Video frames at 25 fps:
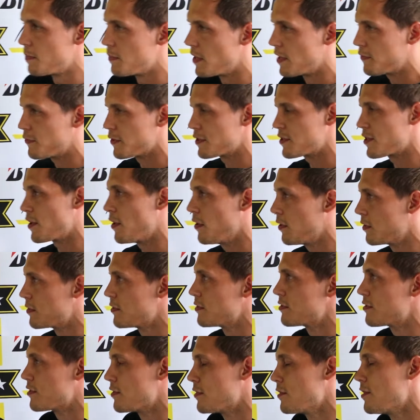mehr Vertrauen
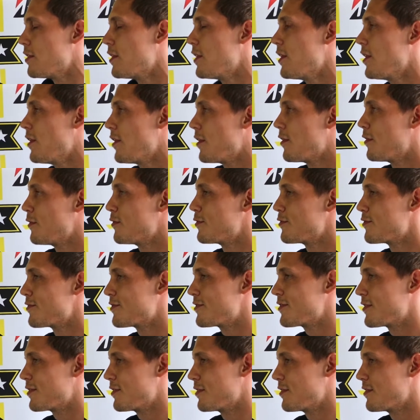und so.
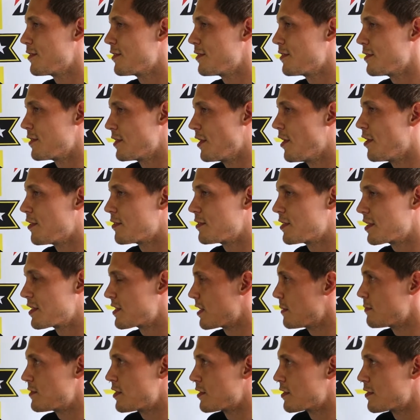Und äh, ja, die
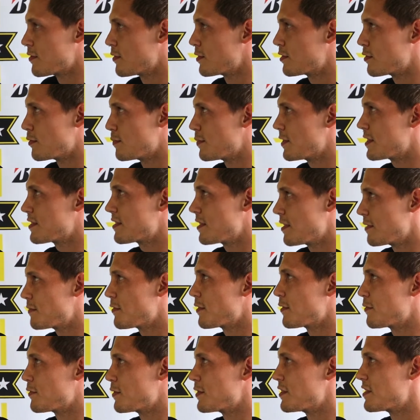Gesamtsituation passt
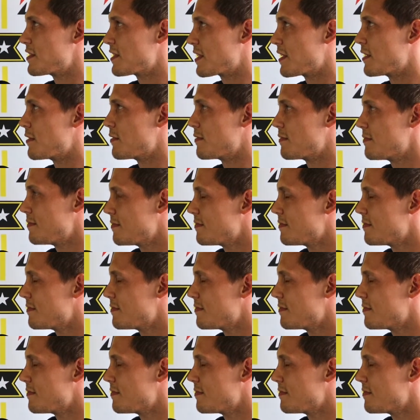einfach für dieses Rennen.